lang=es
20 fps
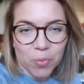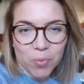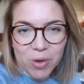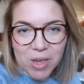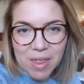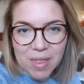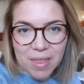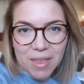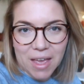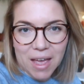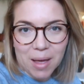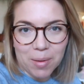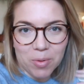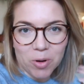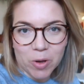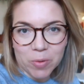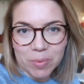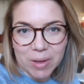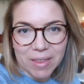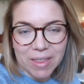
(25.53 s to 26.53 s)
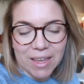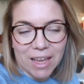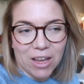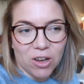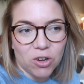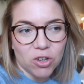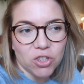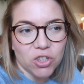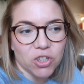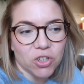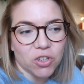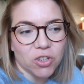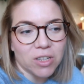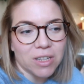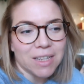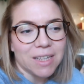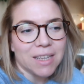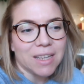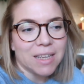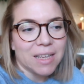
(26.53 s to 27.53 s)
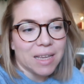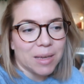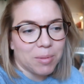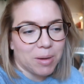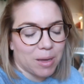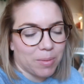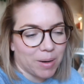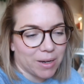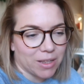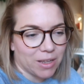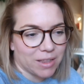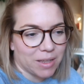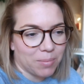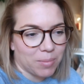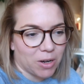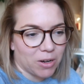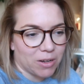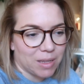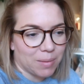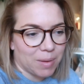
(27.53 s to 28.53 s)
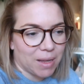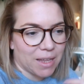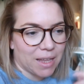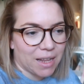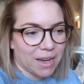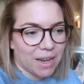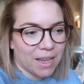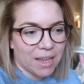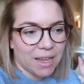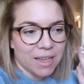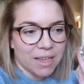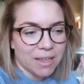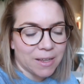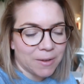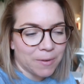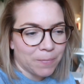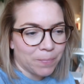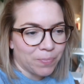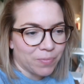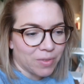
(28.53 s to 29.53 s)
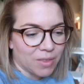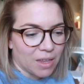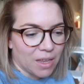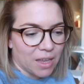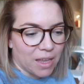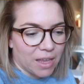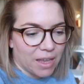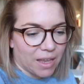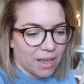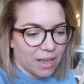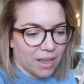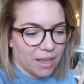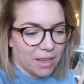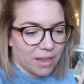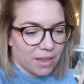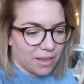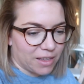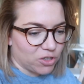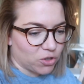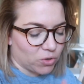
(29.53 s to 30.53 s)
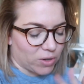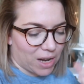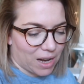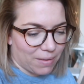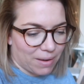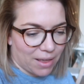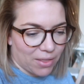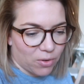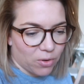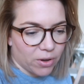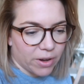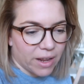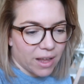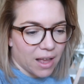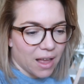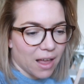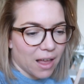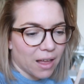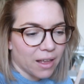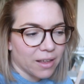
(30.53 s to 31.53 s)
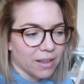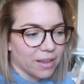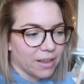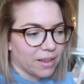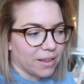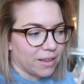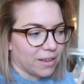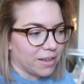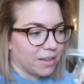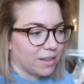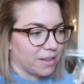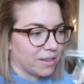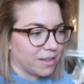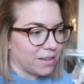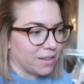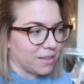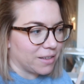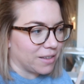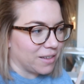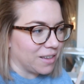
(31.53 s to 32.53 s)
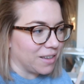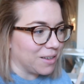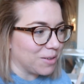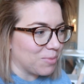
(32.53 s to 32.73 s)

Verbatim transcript: como decía, vlog más día 8. Me he despertado temprano esta mañana. He eh, hecho una lavadora, eh,